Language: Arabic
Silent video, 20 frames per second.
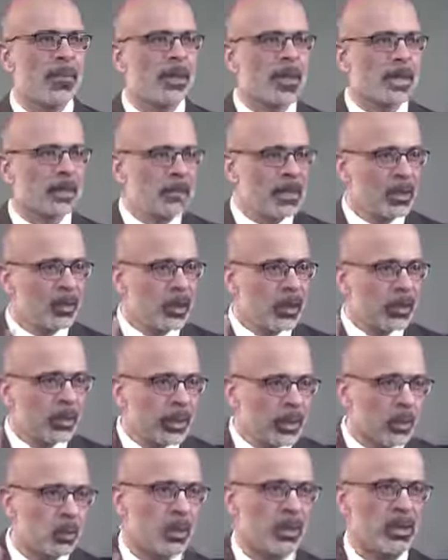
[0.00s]
المحور
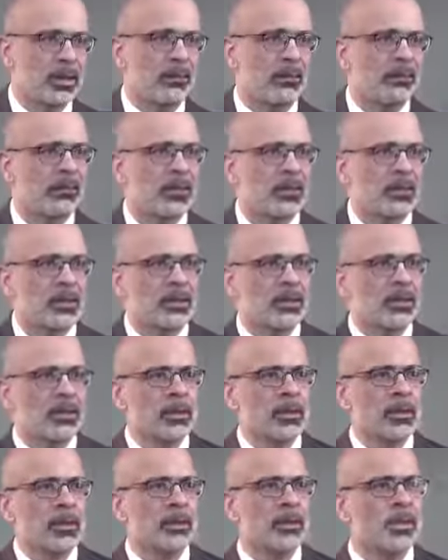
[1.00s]
الأول
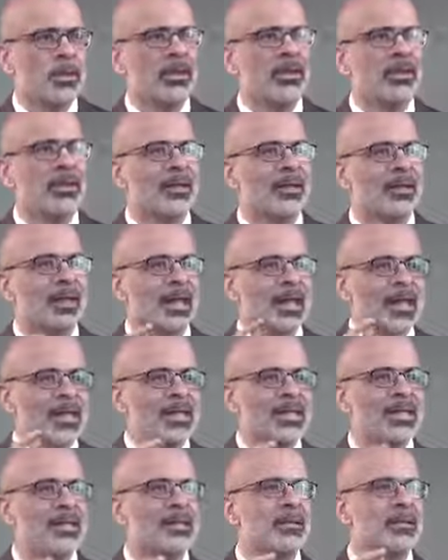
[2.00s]
هو
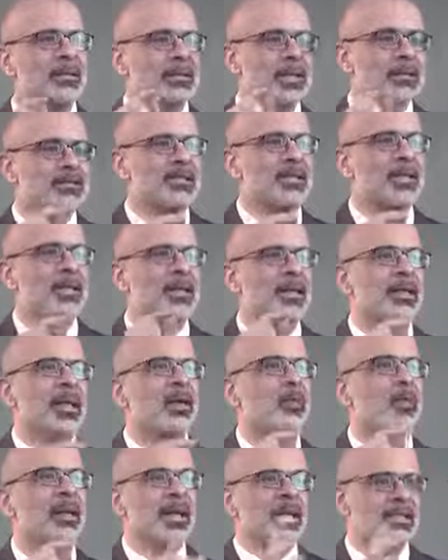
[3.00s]
غير نفسك
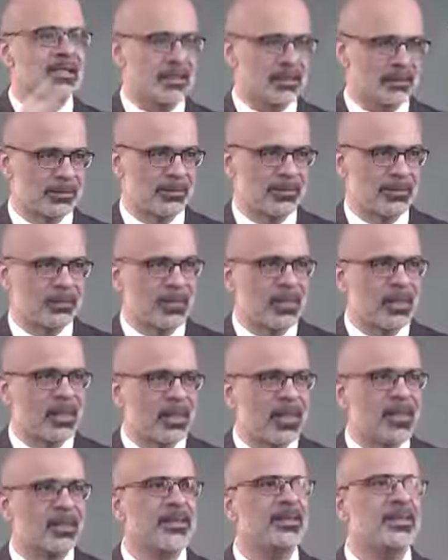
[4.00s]
نحو الأحسن
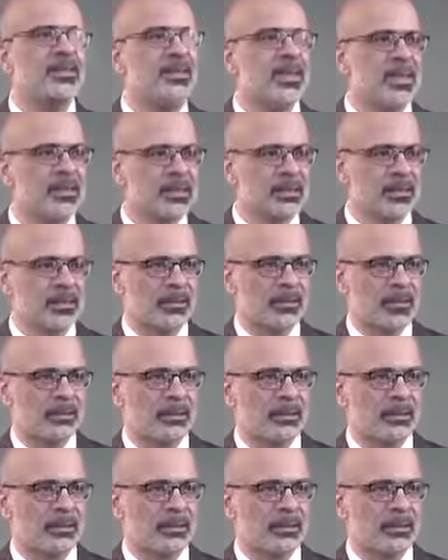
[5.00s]
إرادة التغيير